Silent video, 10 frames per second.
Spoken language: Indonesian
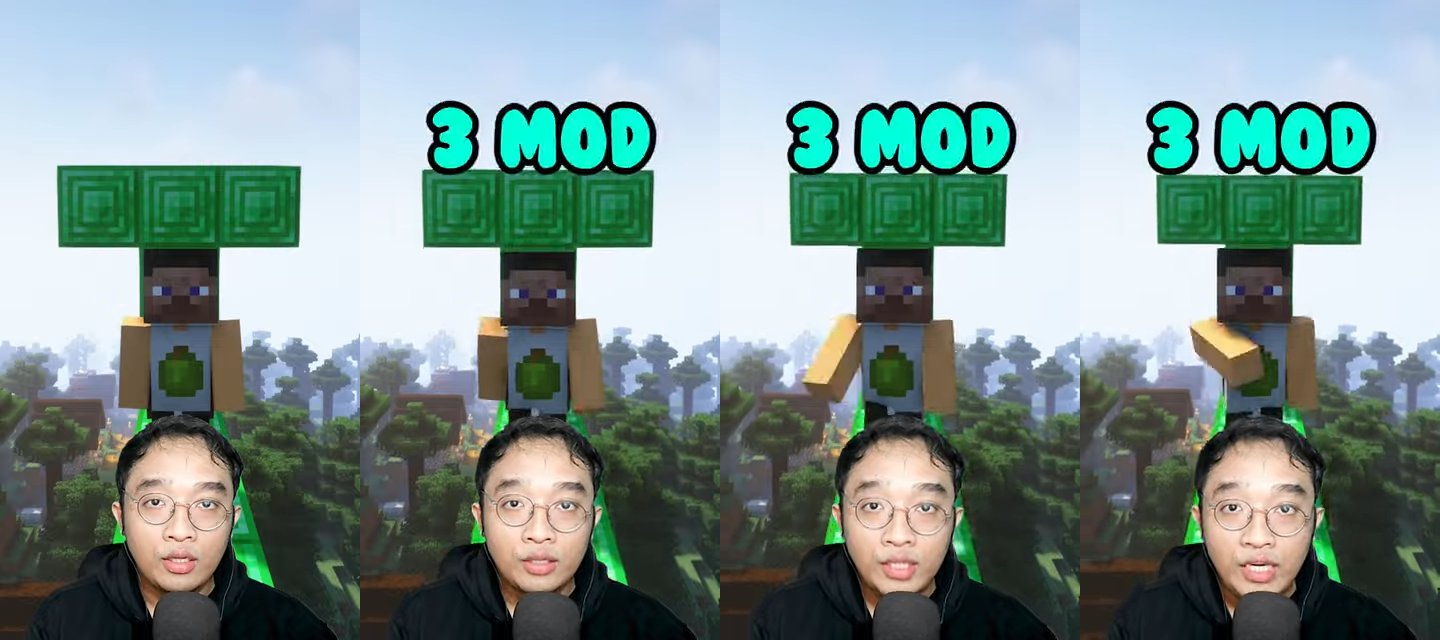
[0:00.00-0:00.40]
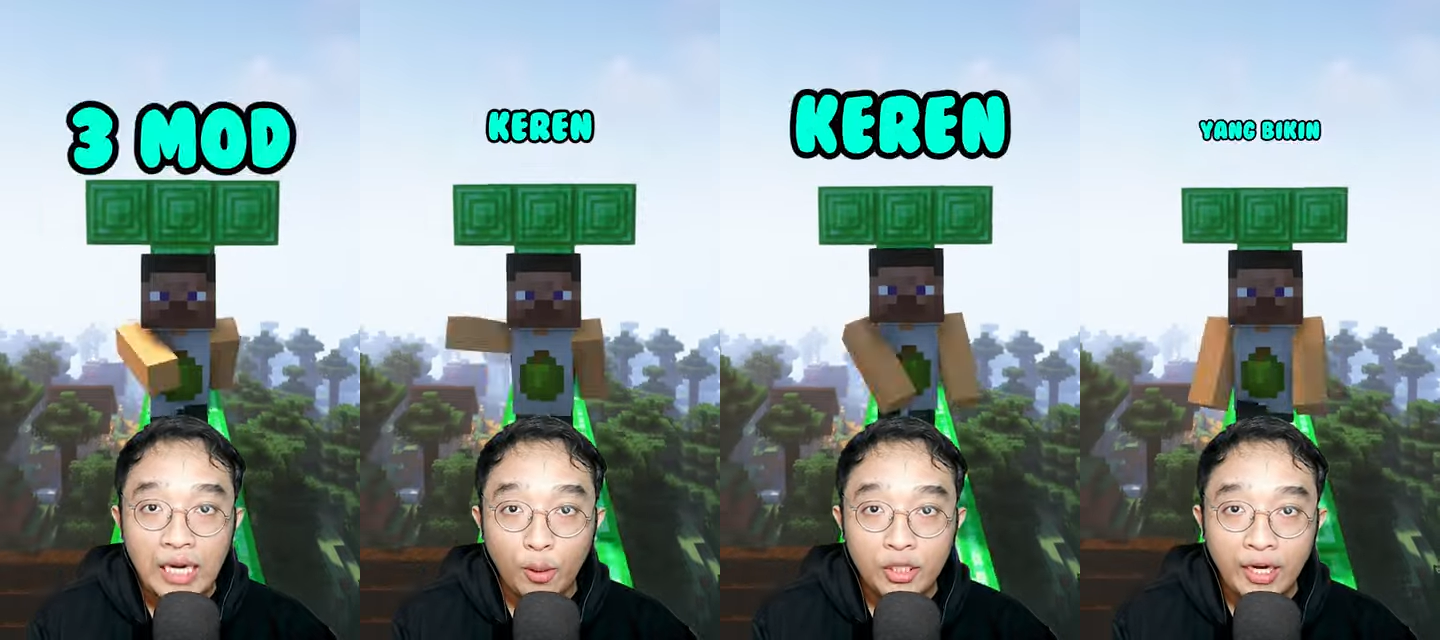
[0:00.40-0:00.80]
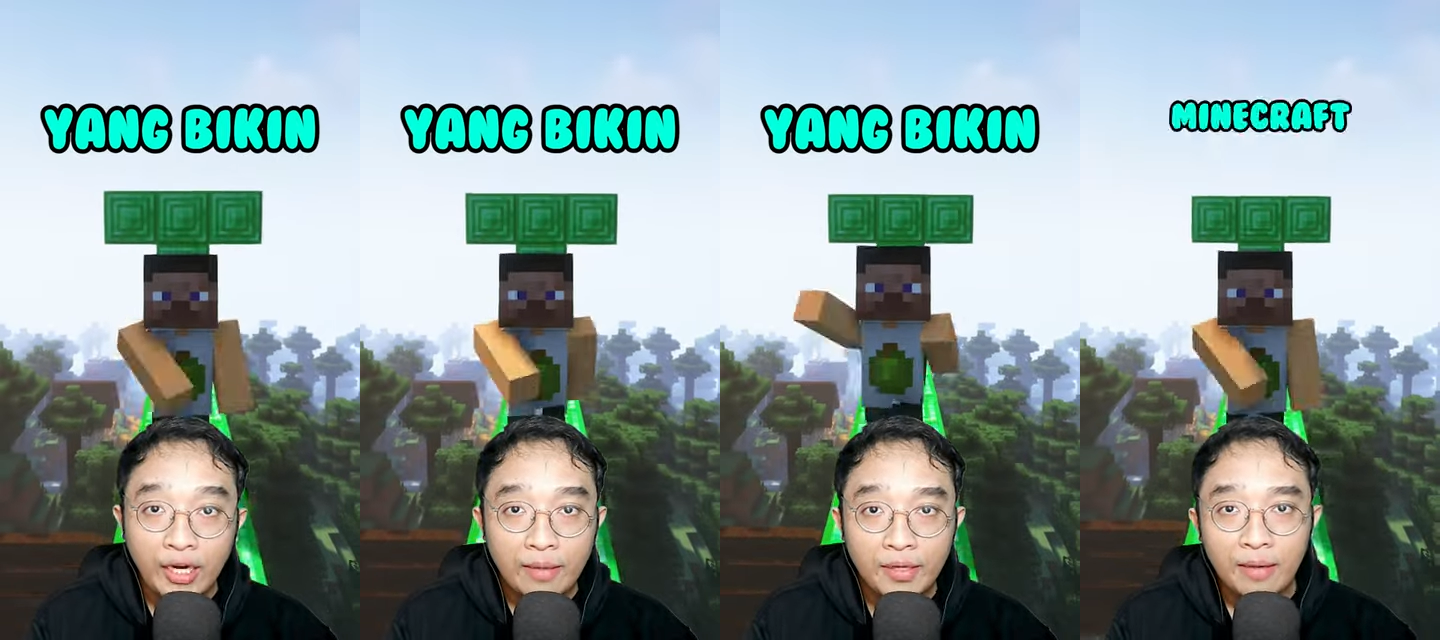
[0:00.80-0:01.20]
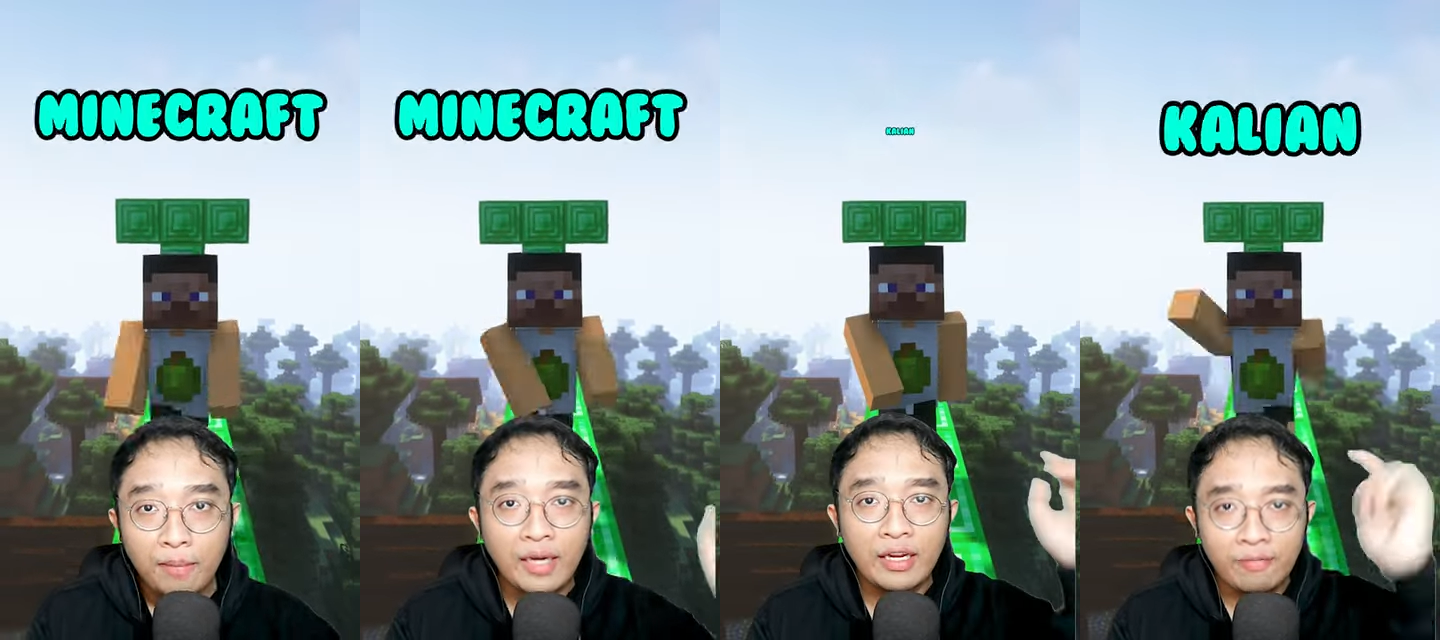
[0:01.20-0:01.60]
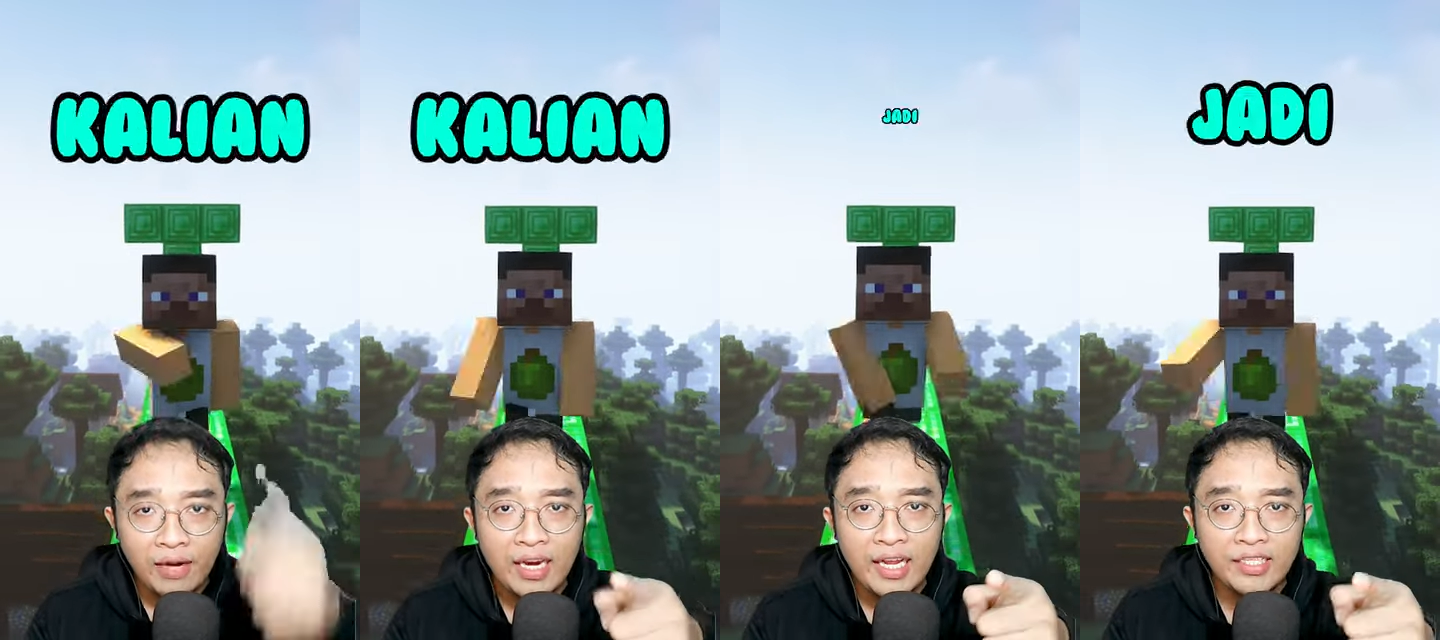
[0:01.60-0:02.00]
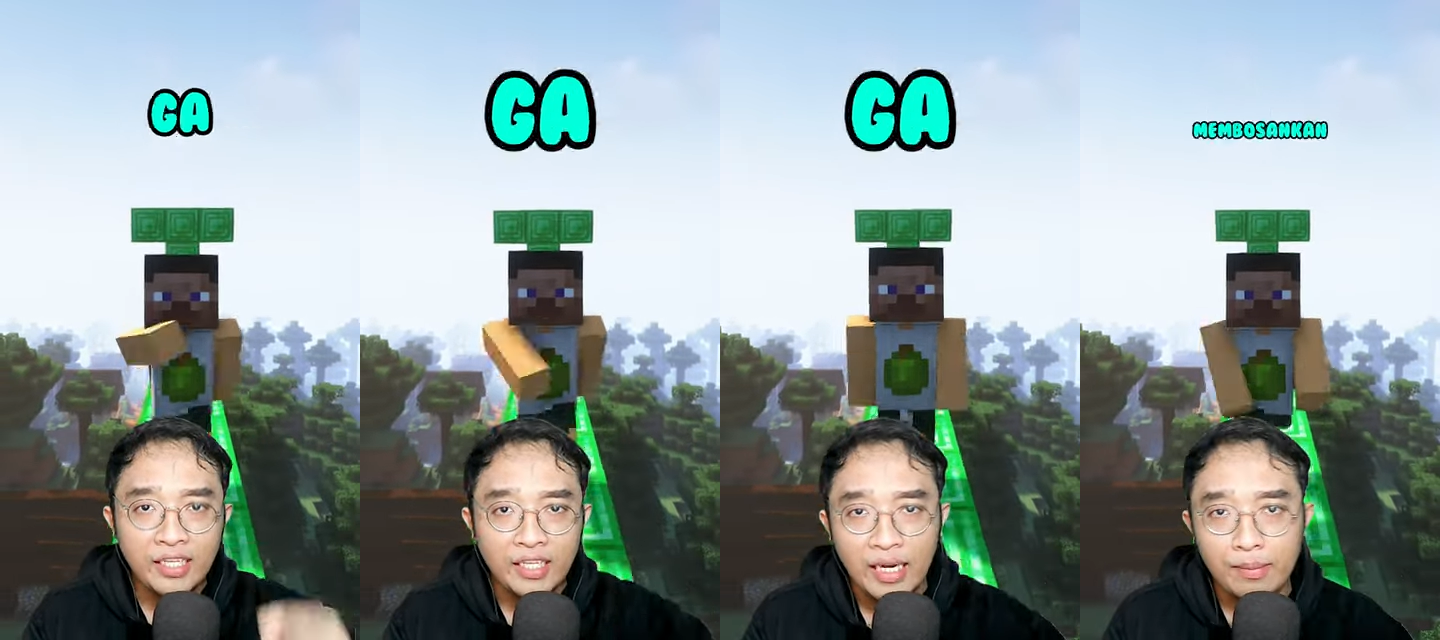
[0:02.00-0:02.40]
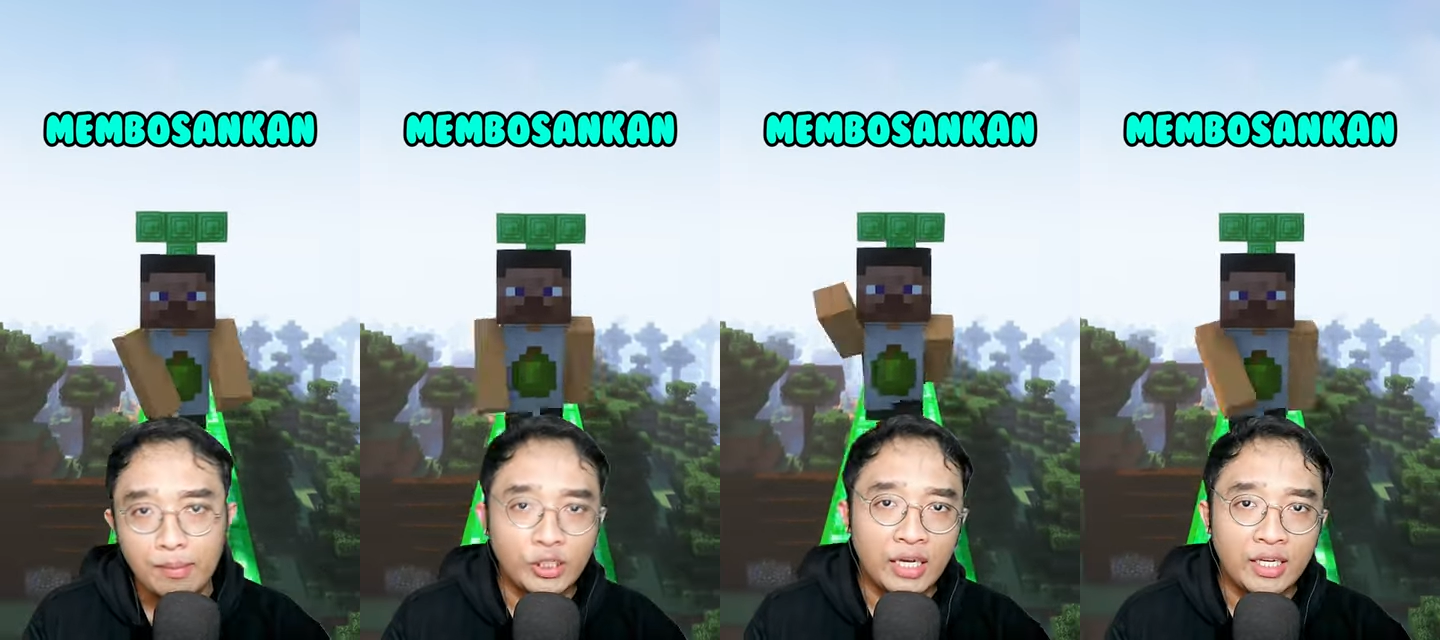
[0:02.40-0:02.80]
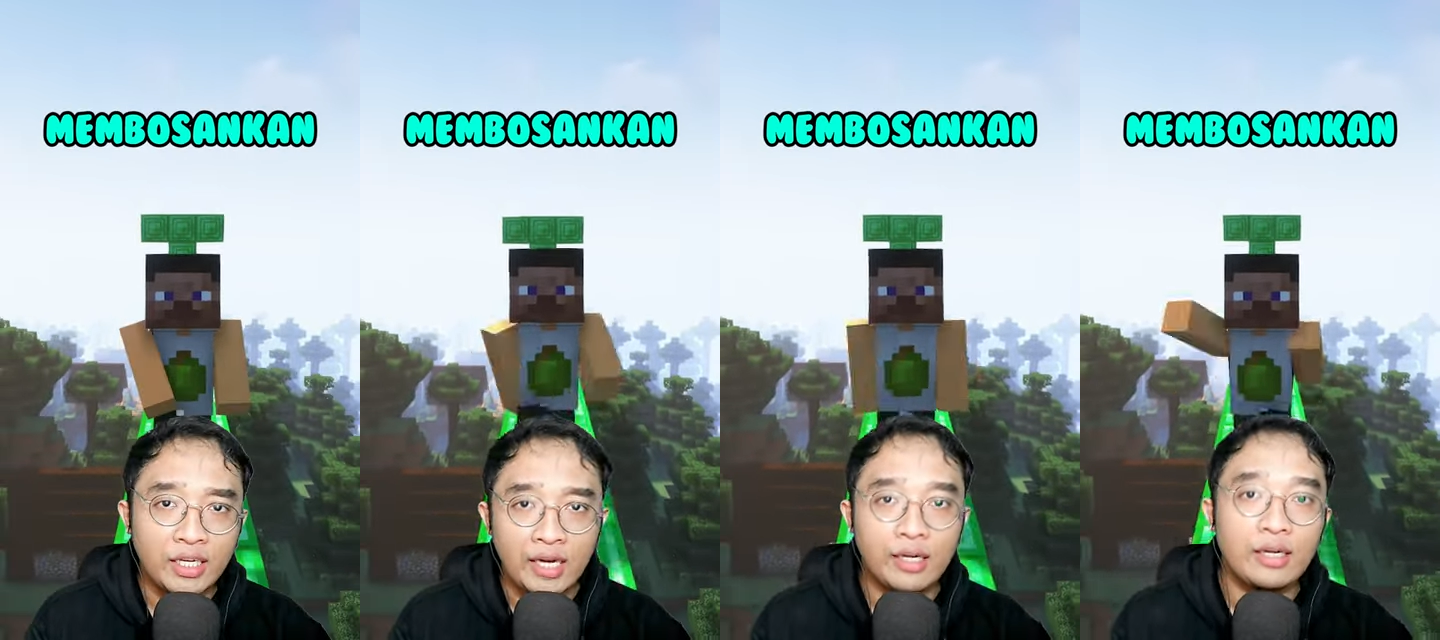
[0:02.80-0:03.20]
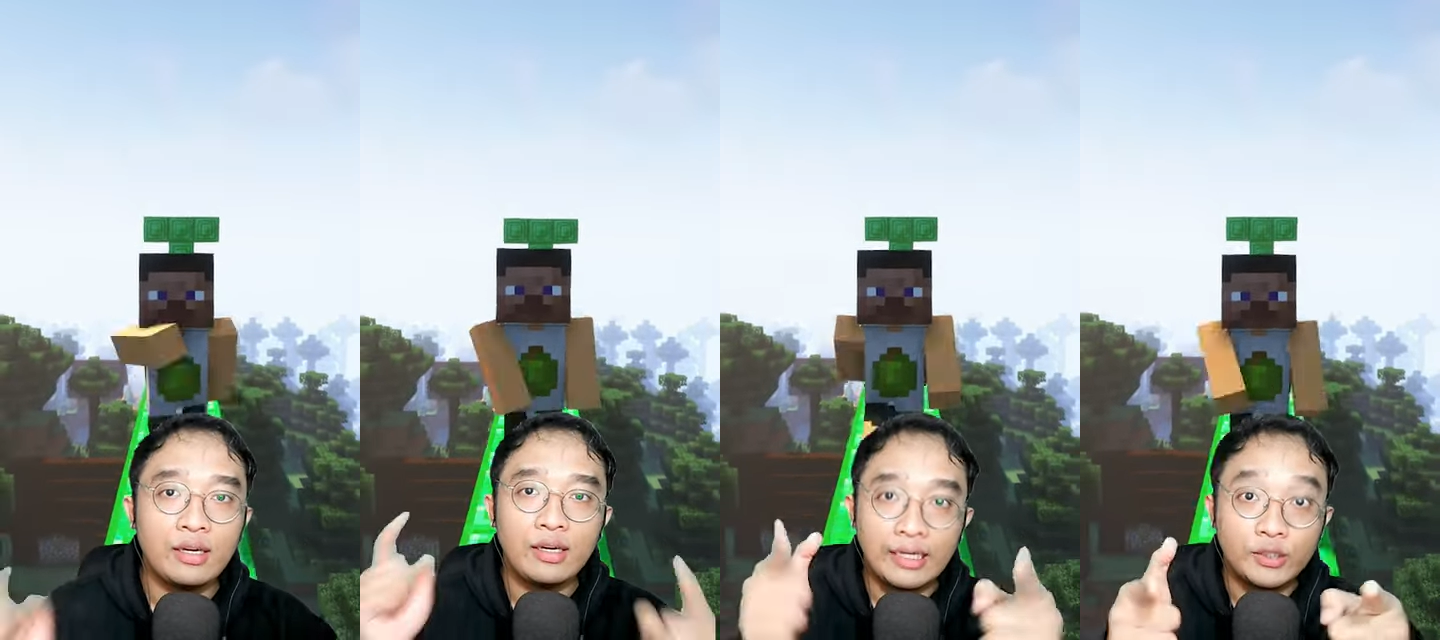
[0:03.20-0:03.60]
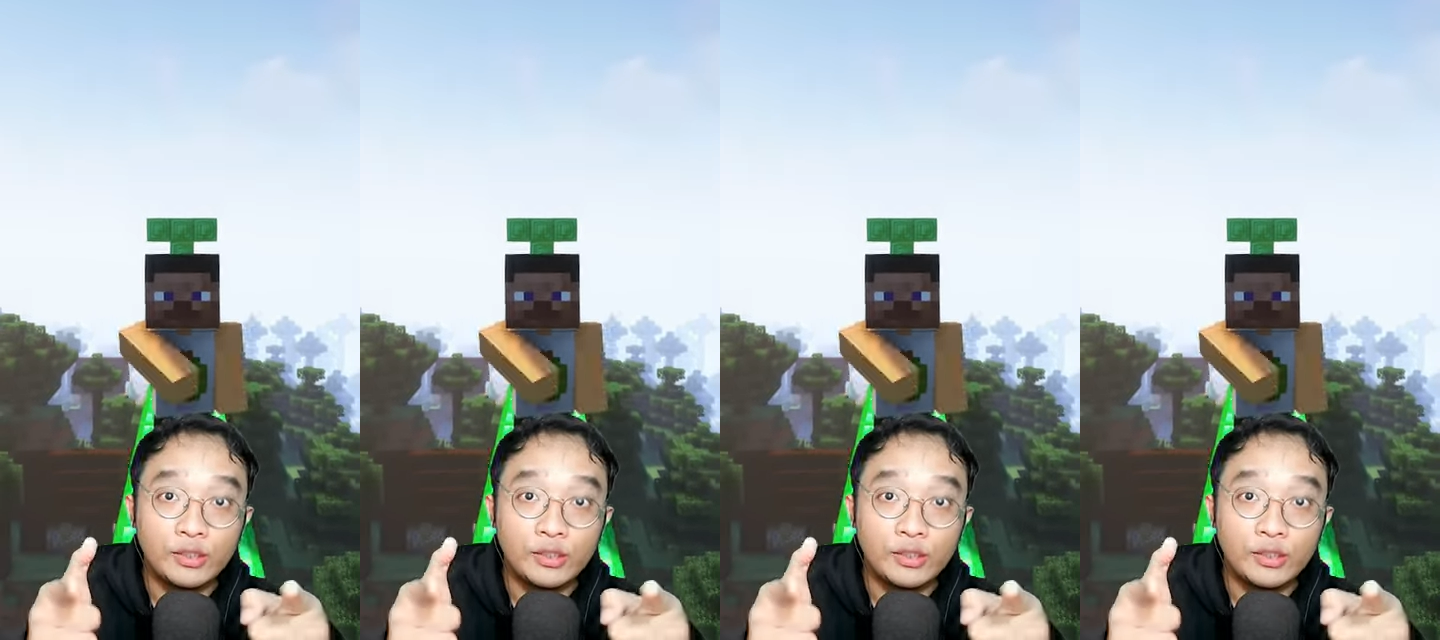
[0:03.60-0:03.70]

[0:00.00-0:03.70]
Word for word: Tiga mod keren yang bikin Minecraft kalian jadi nggak membosankan. Let's go